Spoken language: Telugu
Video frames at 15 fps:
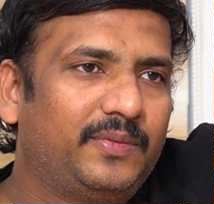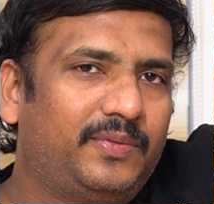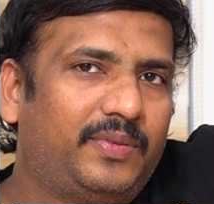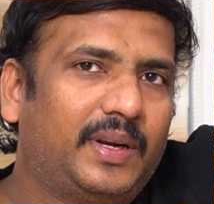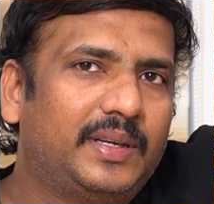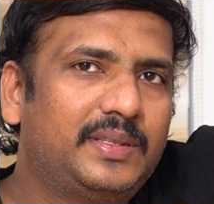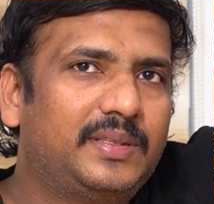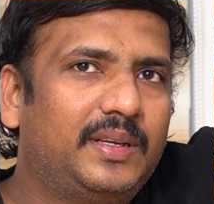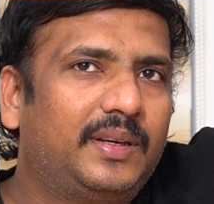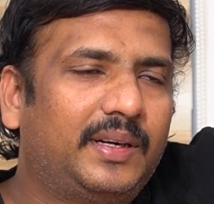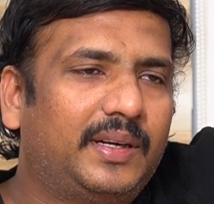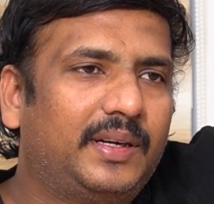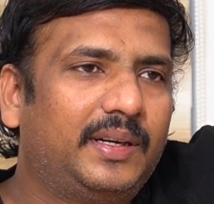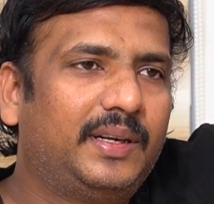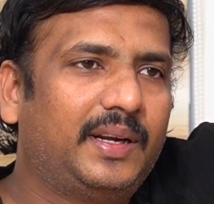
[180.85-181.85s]
ఫన్
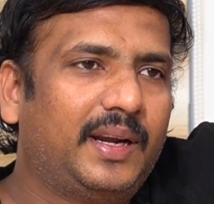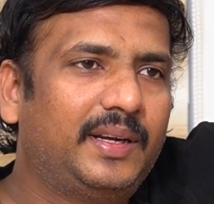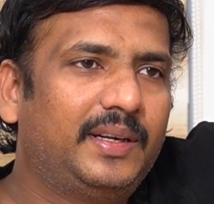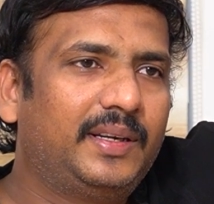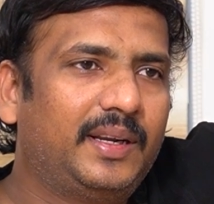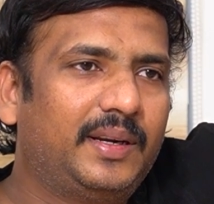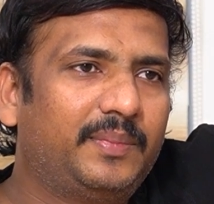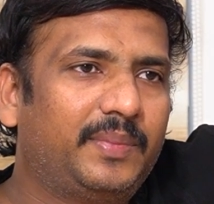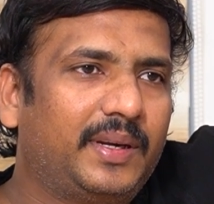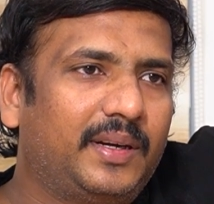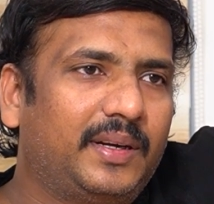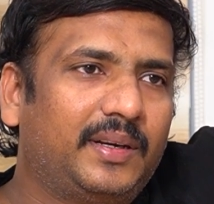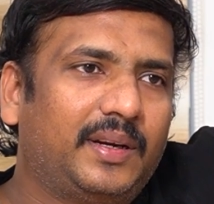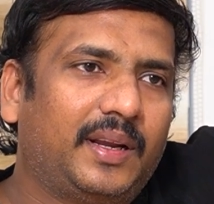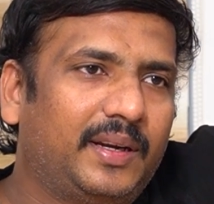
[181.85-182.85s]
జానర్ అంటే నైంటీ నైన్
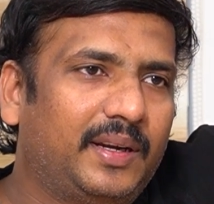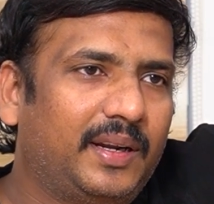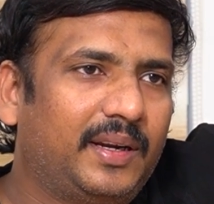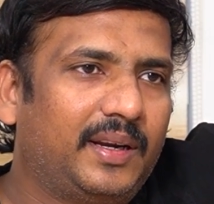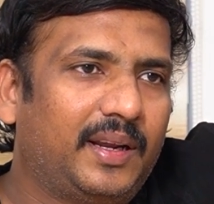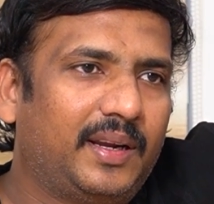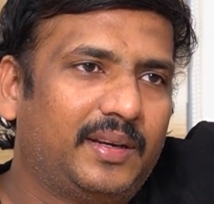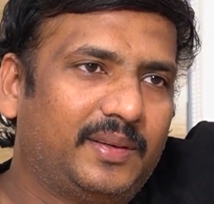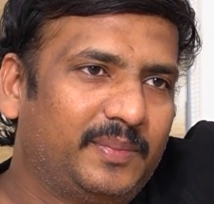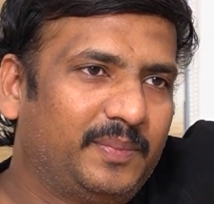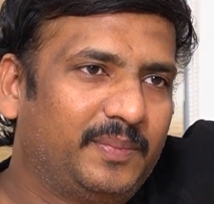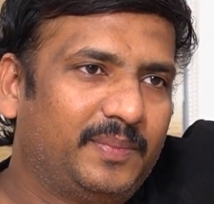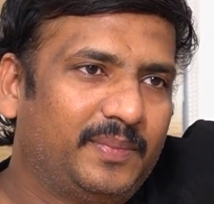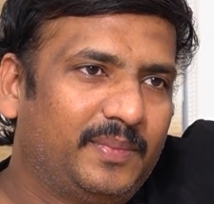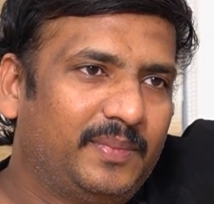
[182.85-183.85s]
పాయింట్ నైన్ నైన్ నైన్
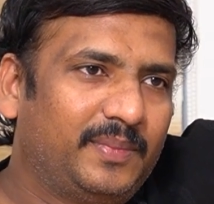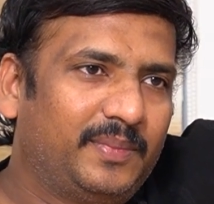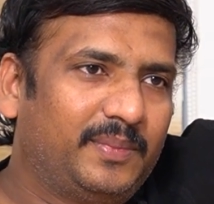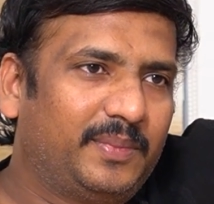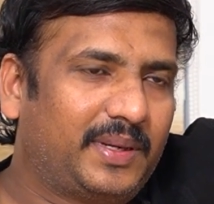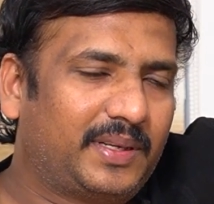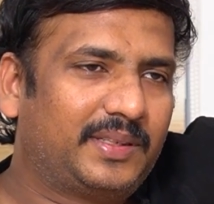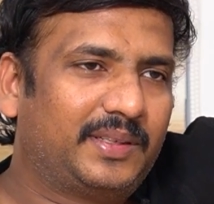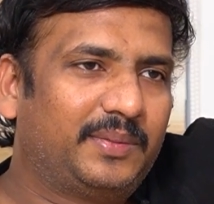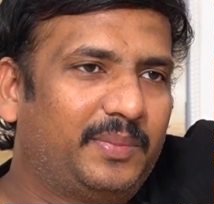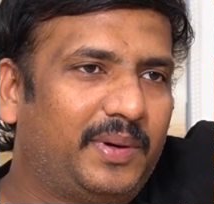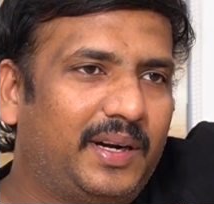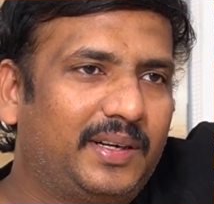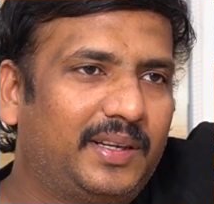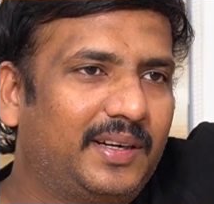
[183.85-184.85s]
పర్సెంట్
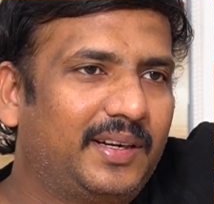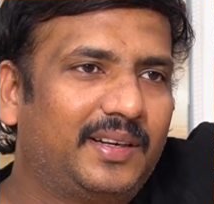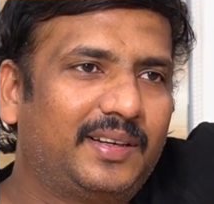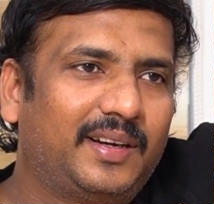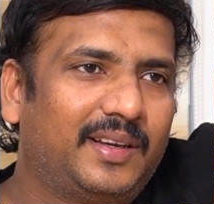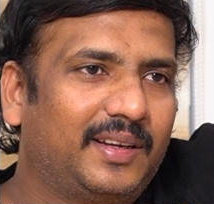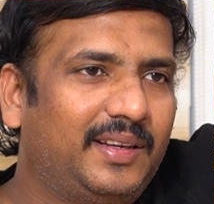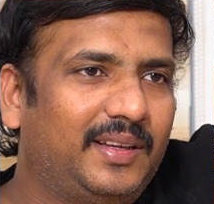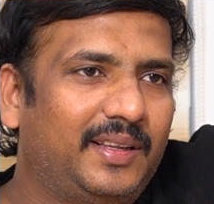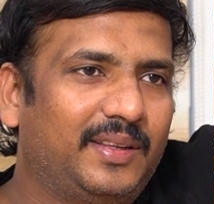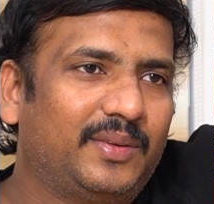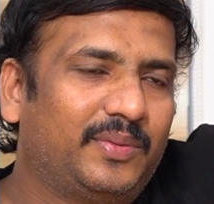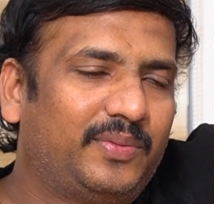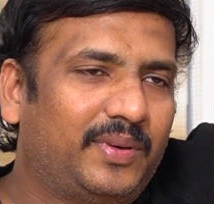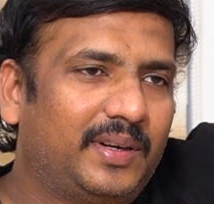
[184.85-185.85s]
బాటా రేట్లాగా
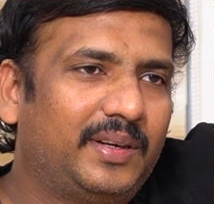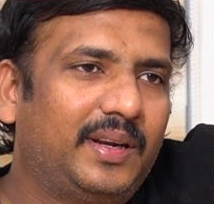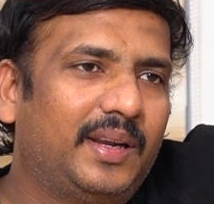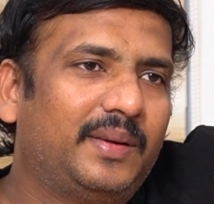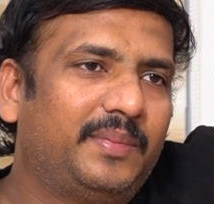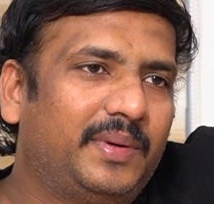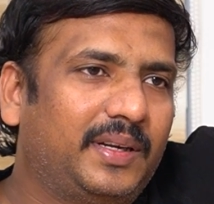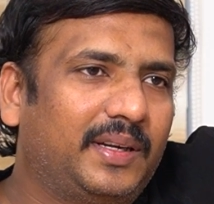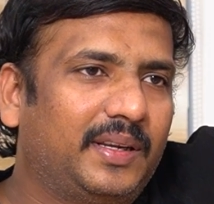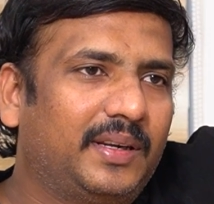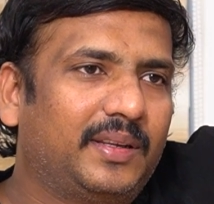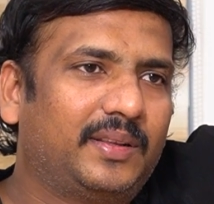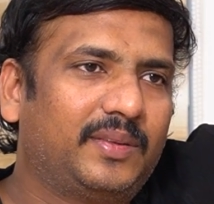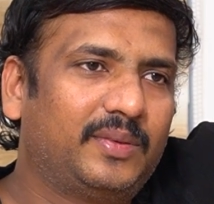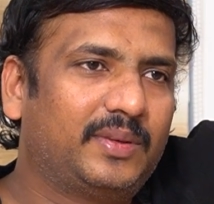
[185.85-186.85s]
అది ఫన్ ఎలిమెంట్
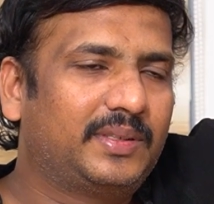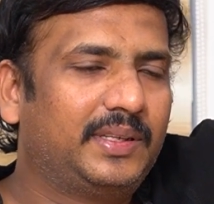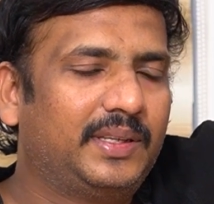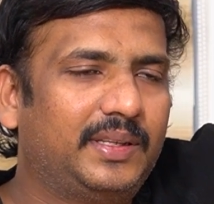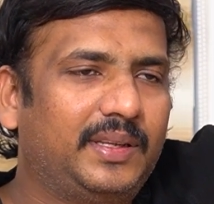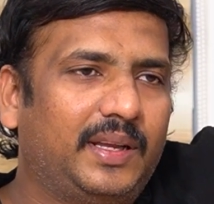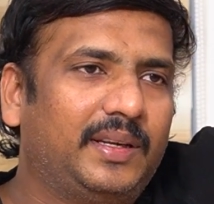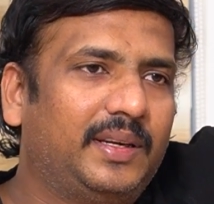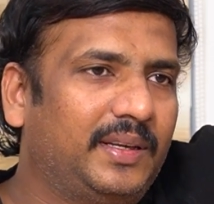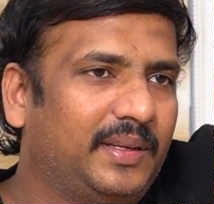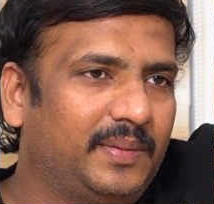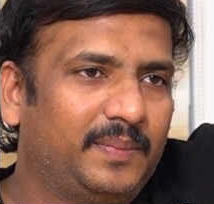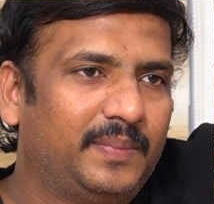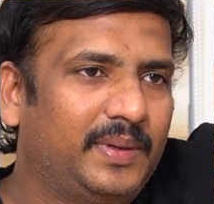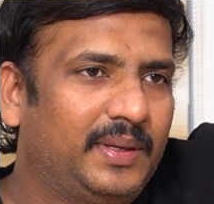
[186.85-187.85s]
అని వచ్చేది అన్నీ
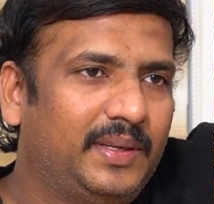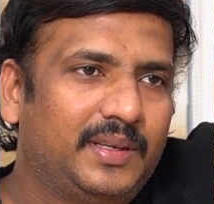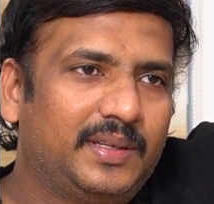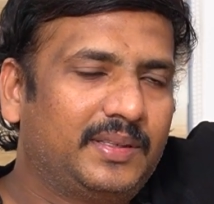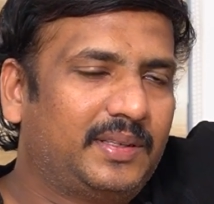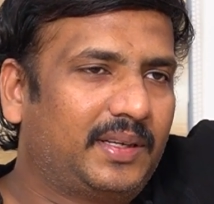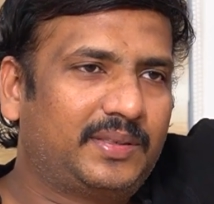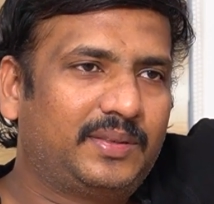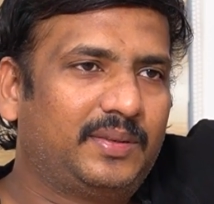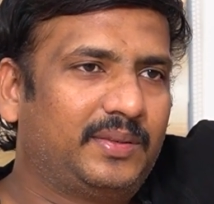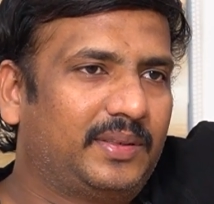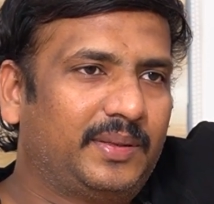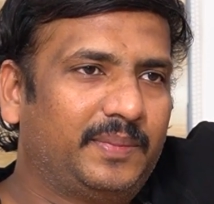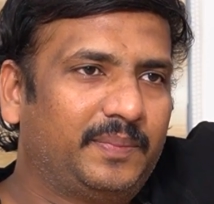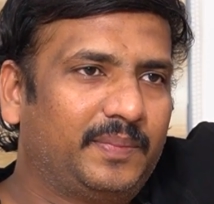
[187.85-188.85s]
సక్సెస్
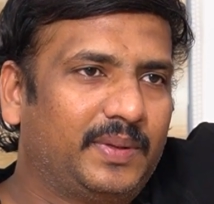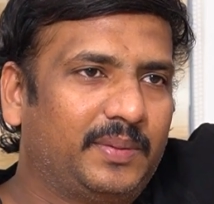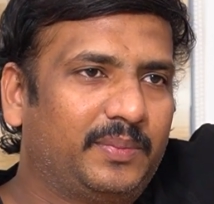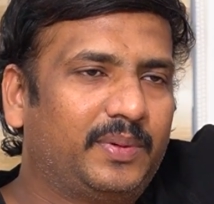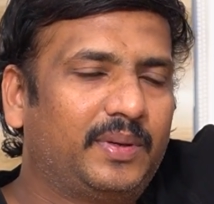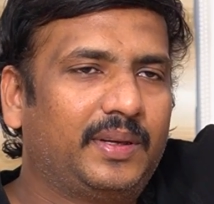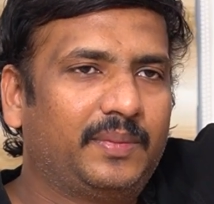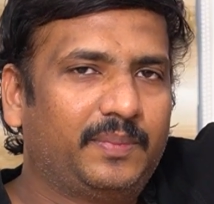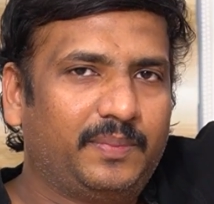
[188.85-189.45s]
అవుతాయి ఇప్పుడు